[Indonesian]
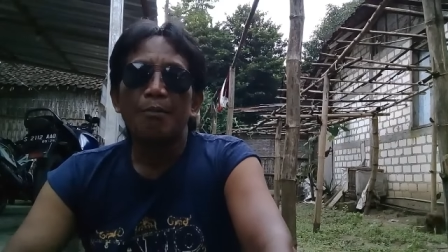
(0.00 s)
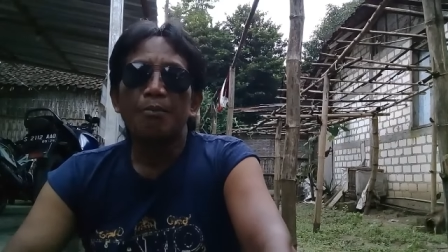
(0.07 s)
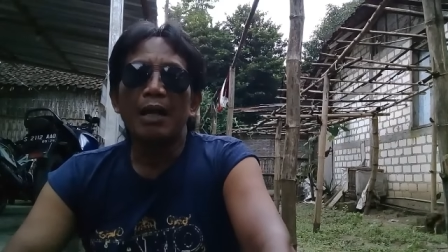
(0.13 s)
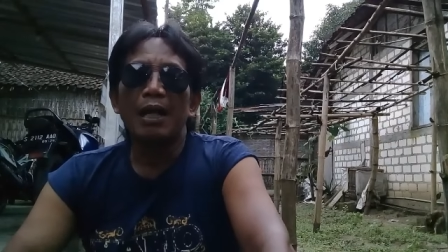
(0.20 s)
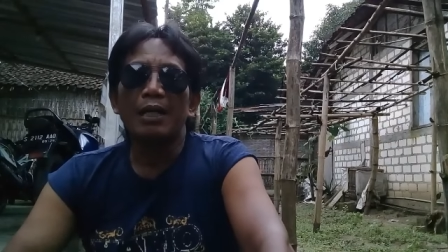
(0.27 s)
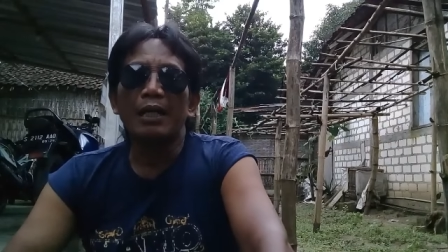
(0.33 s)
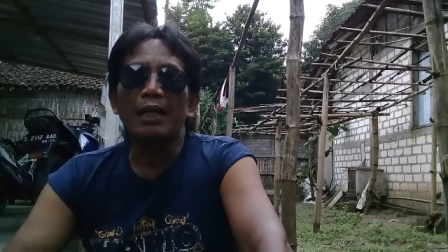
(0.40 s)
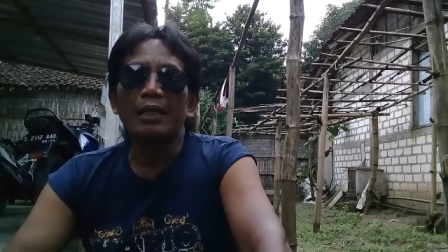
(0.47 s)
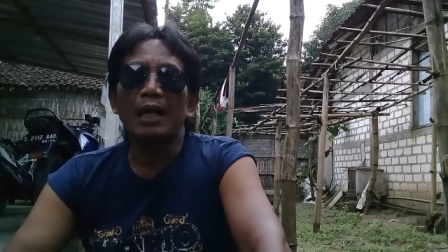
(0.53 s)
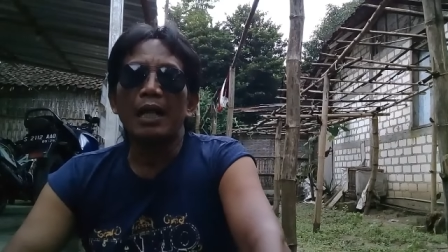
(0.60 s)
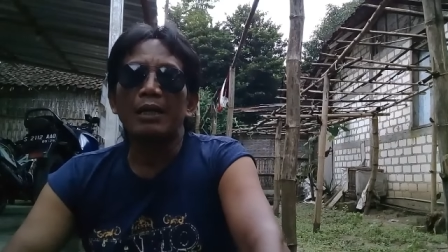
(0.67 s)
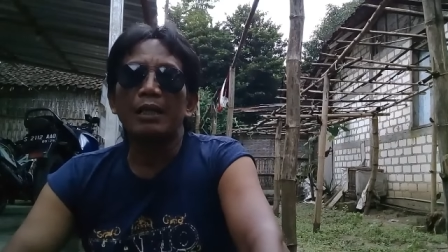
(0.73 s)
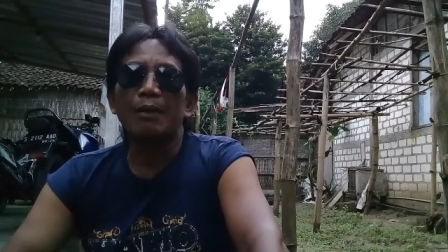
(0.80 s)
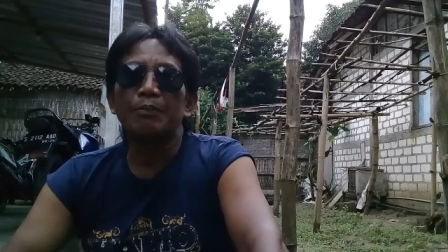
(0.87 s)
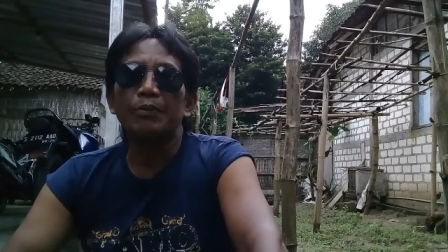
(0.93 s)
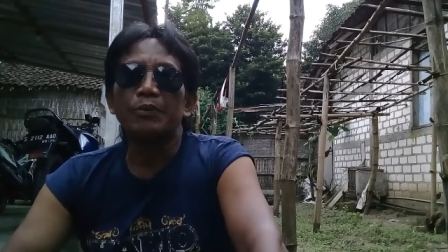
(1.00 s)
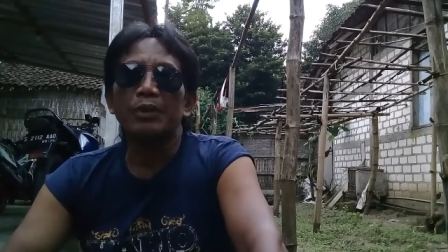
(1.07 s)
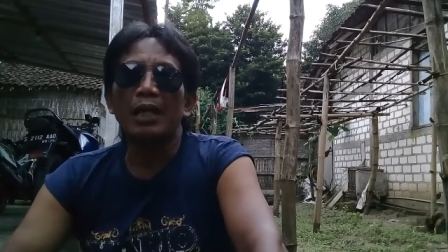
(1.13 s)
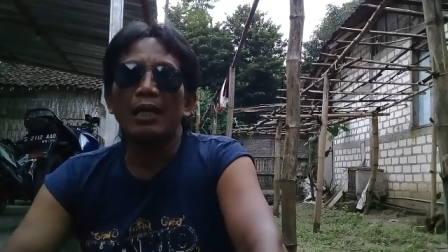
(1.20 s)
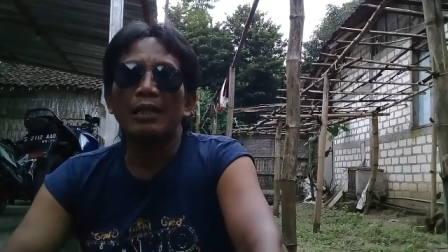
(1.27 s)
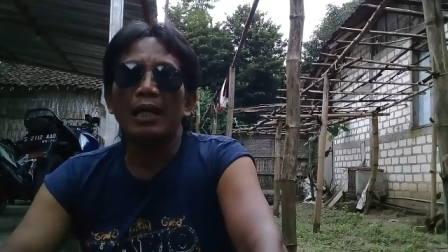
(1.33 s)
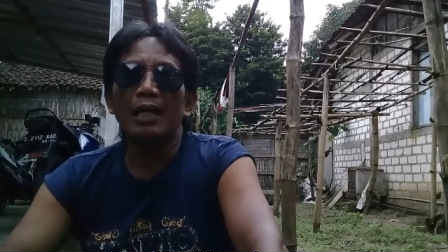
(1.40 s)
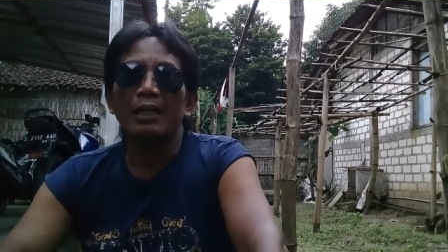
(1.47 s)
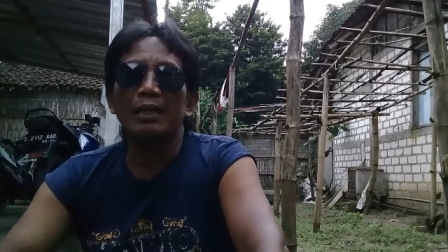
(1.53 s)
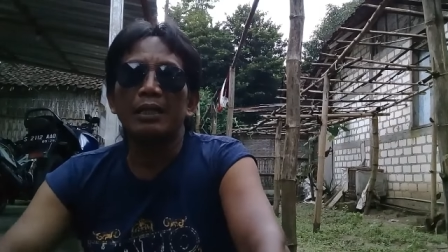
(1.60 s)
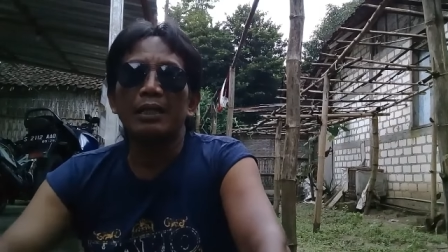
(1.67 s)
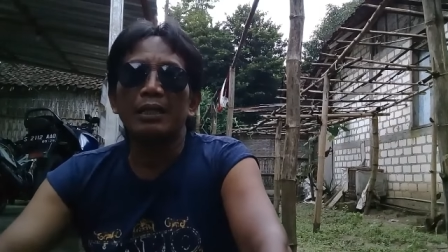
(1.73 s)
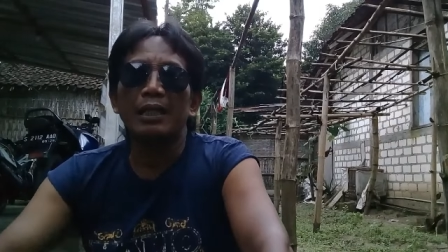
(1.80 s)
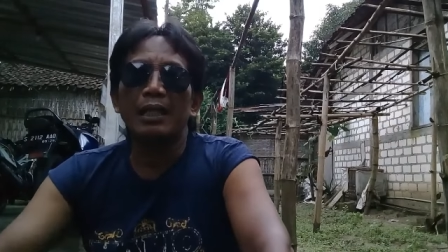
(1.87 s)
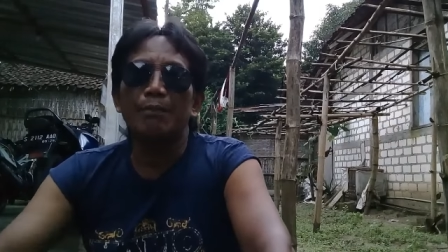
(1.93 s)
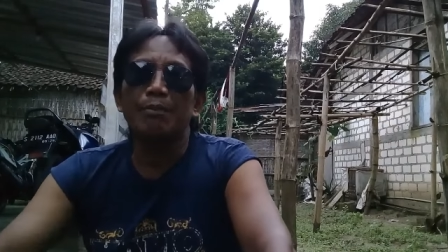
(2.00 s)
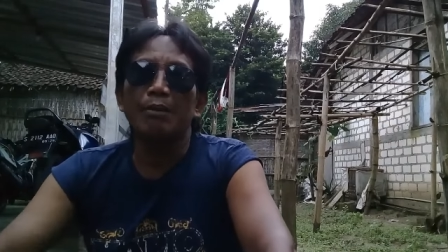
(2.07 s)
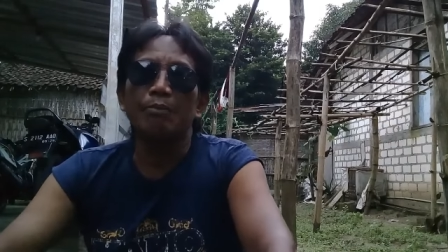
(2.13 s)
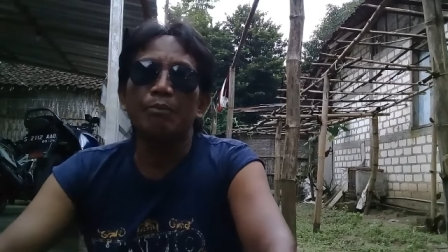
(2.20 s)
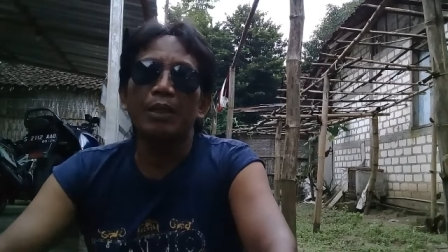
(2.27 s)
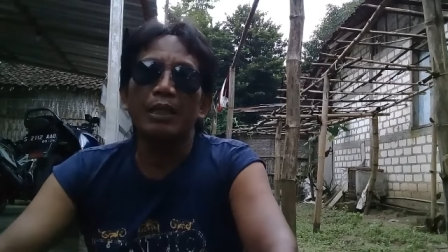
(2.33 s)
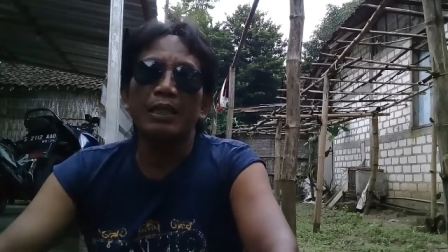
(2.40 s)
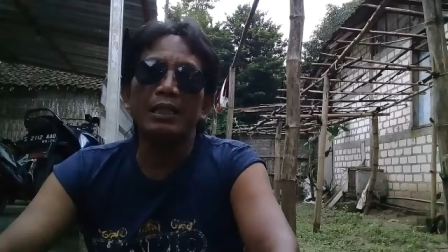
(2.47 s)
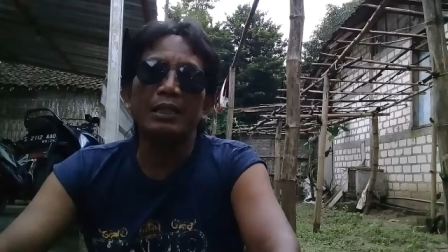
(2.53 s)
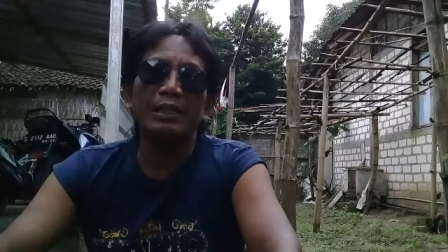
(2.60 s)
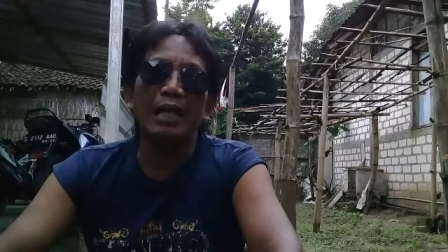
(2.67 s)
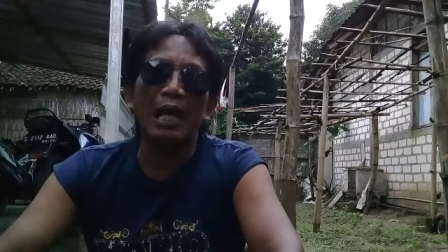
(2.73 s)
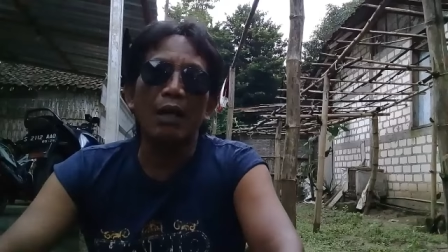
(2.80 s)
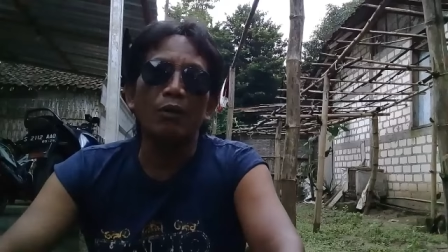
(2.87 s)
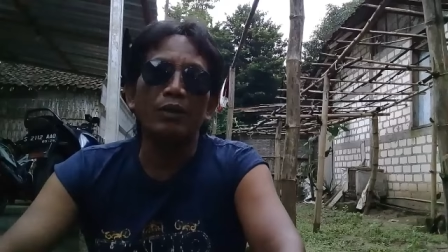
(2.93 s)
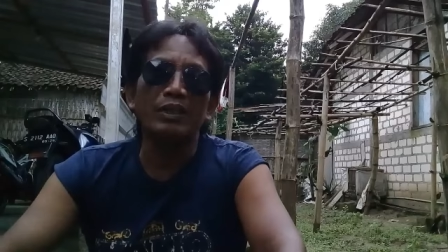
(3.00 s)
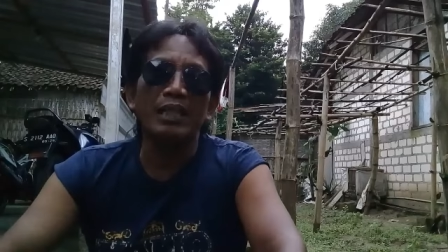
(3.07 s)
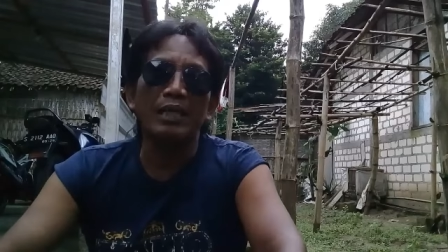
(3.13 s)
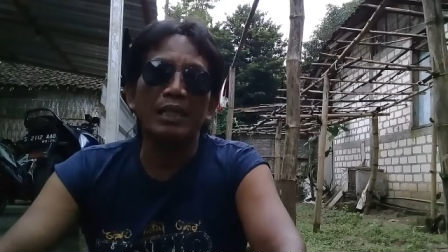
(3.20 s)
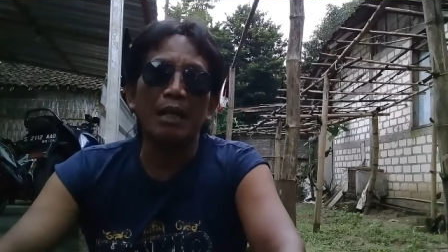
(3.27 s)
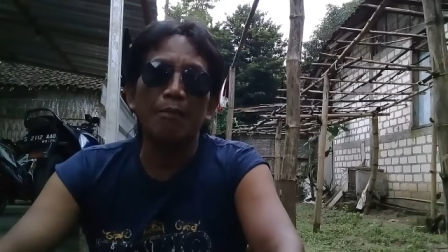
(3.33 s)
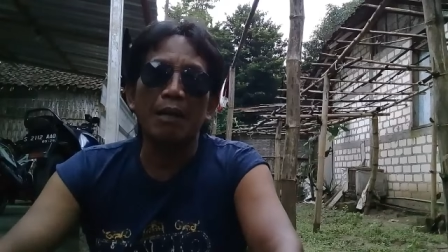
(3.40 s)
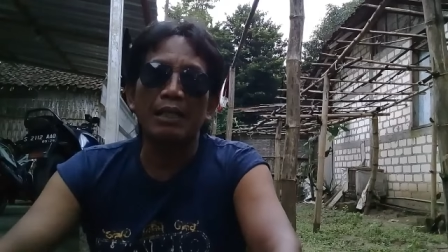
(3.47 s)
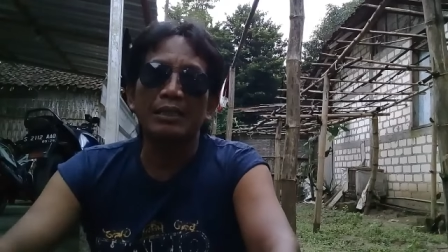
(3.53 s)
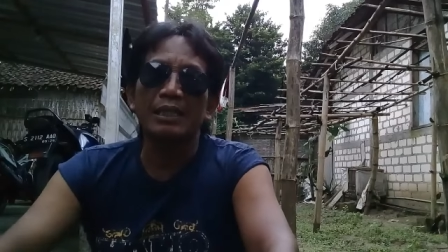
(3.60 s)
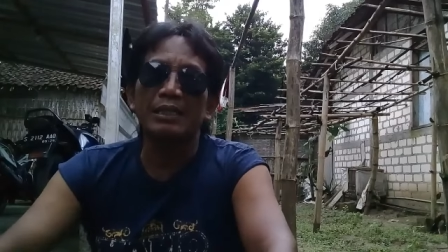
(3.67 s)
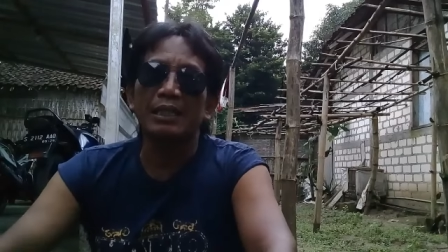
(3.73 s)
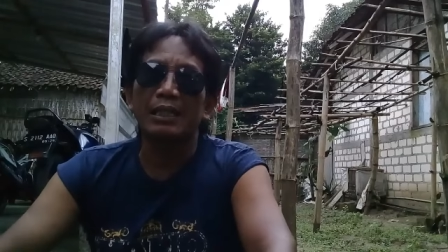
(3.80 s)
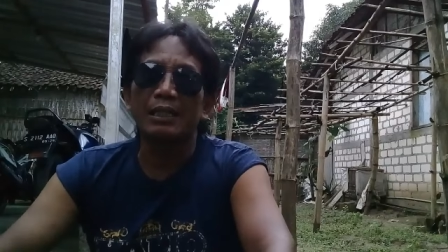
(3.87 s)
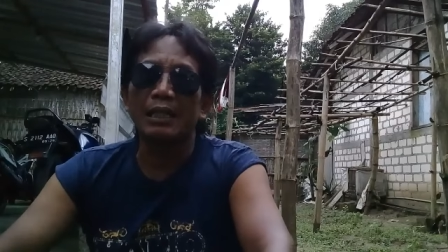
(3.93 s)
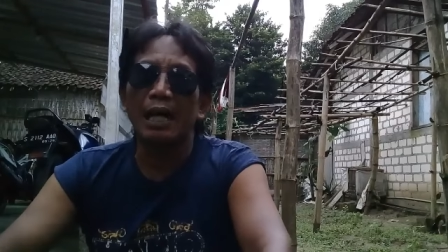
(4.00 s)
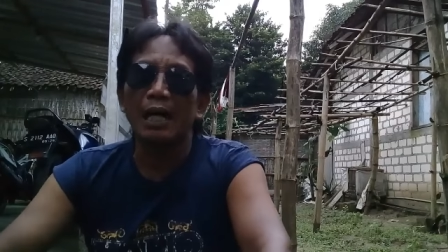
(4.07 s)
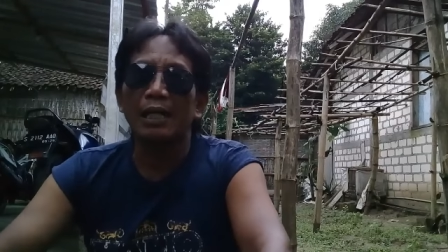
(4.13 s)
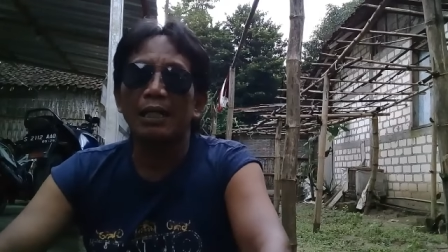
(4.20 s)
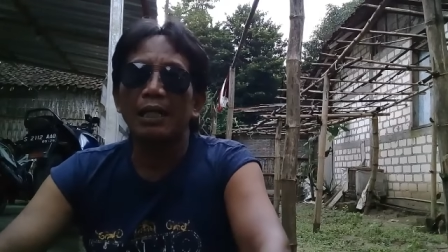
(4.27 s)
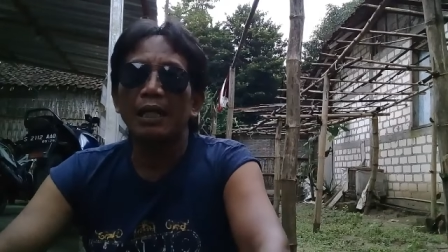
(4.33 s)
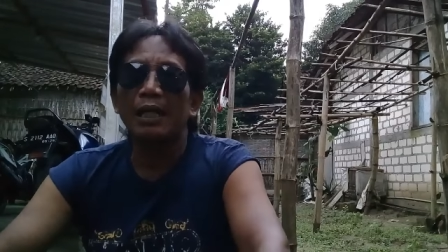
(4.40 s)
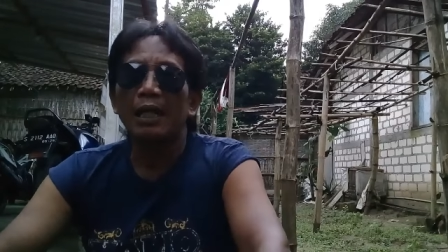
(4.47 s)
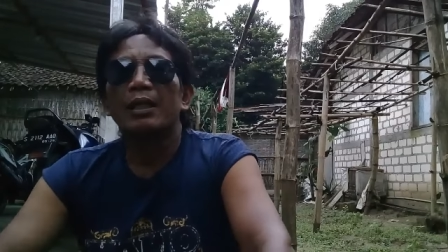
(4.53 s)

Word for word: Bahkan ada pula yang ingin membeli daunnya yang masih segar.